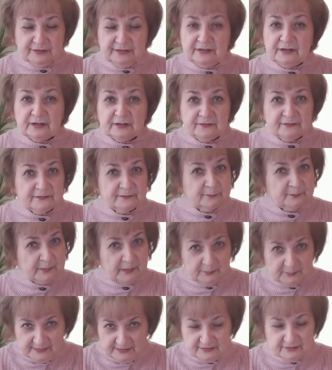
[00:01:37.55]
Я
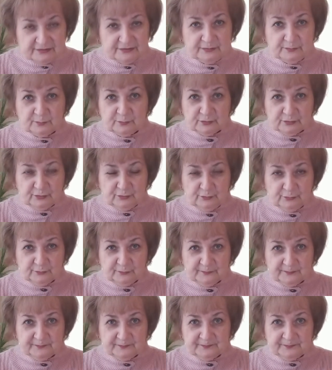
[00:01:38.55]
по-прежнему
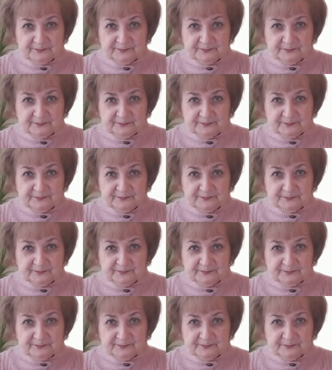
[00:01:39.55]
жду.